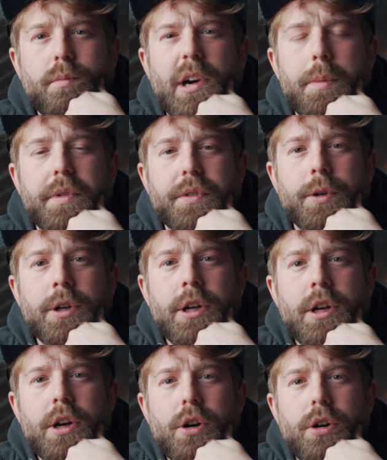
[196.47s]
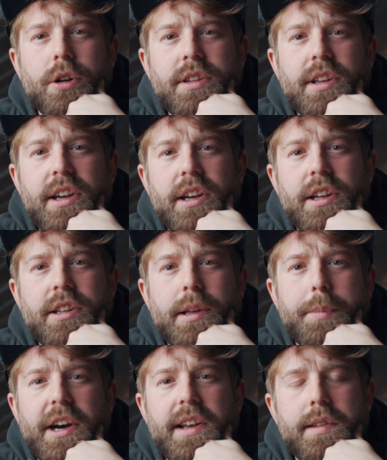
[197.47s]
Mach mal so. Und äh, der
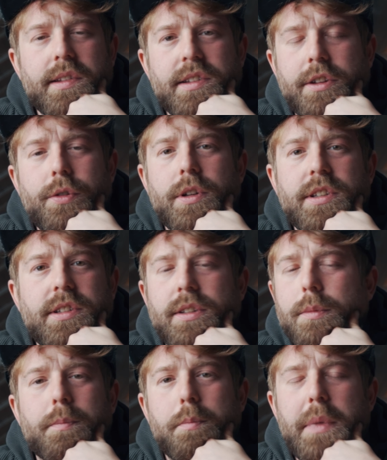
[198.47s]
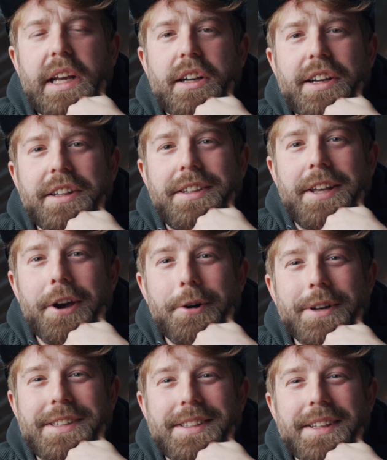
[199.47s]
Preis ist natürlich mega
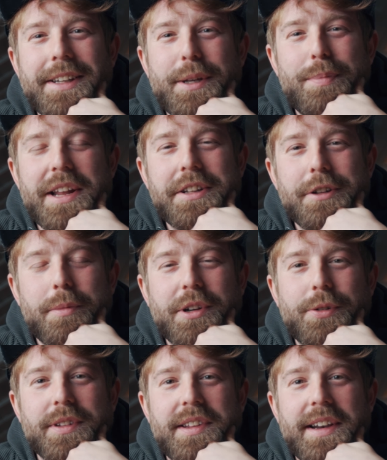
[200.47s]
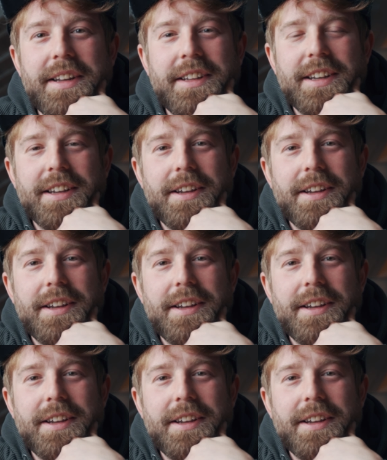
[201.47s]
grandios. Ich blende nochmal kurz ein.